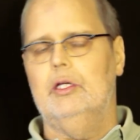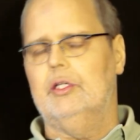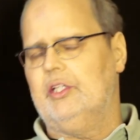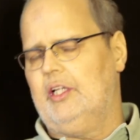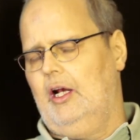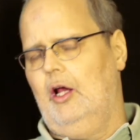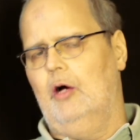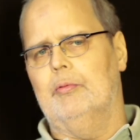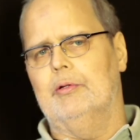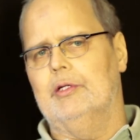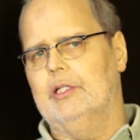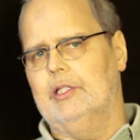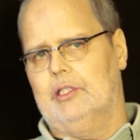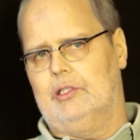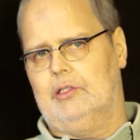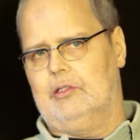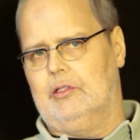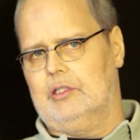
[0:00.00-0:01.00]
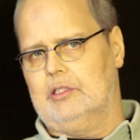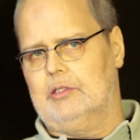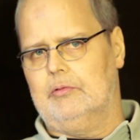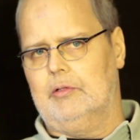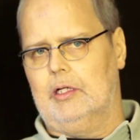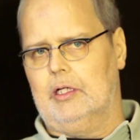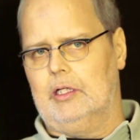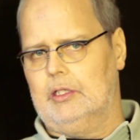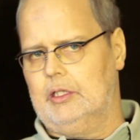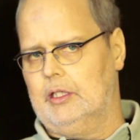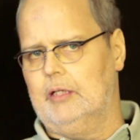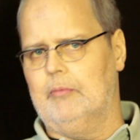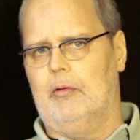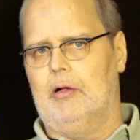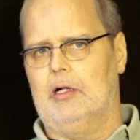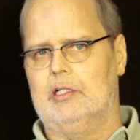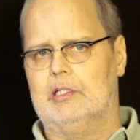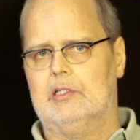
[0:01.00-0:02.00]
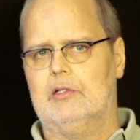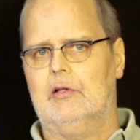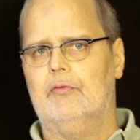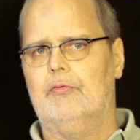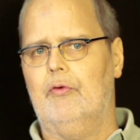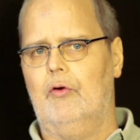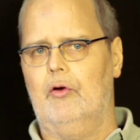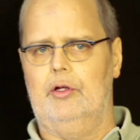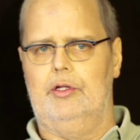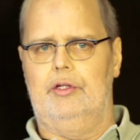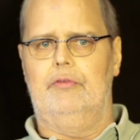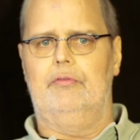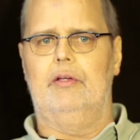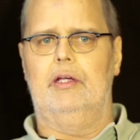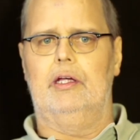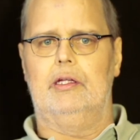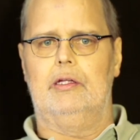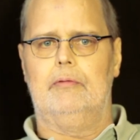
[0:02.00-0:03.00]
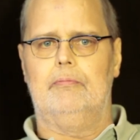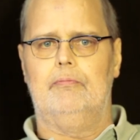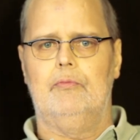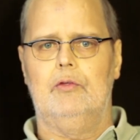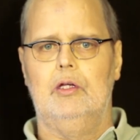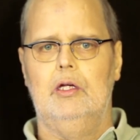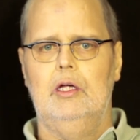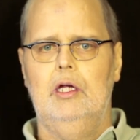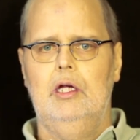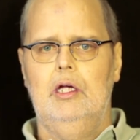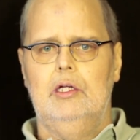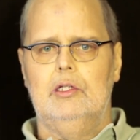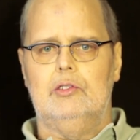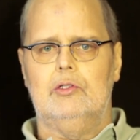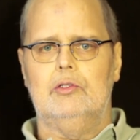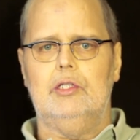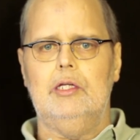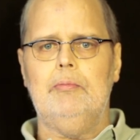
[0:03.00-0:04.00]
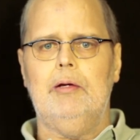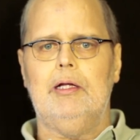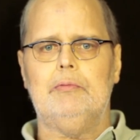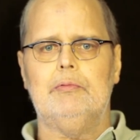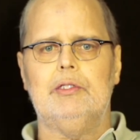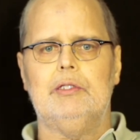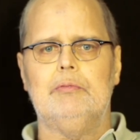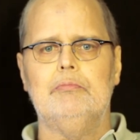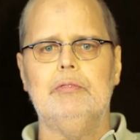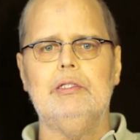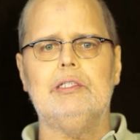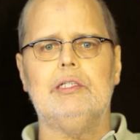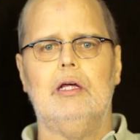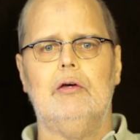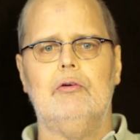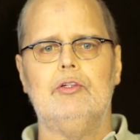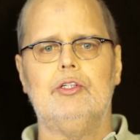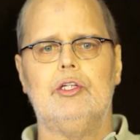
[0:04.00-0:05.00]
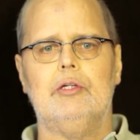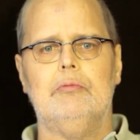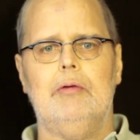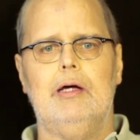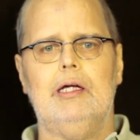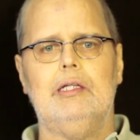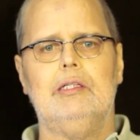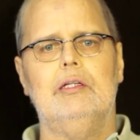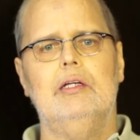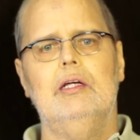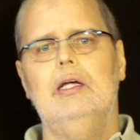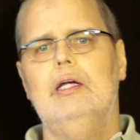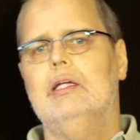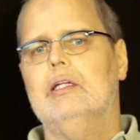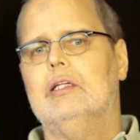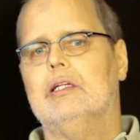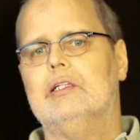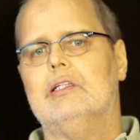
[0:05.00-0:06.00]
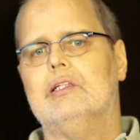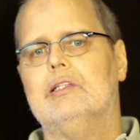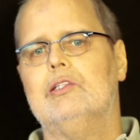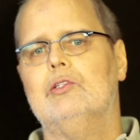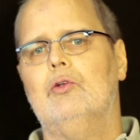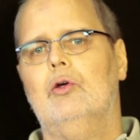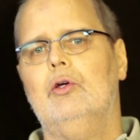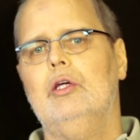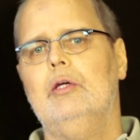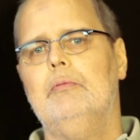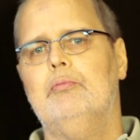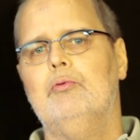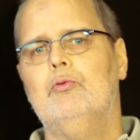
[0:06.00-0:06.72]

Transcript: Ich glaube nicht, dass wir jemals Freunde werden. Zudem hat mich misstrauisch gemacht, dass das neue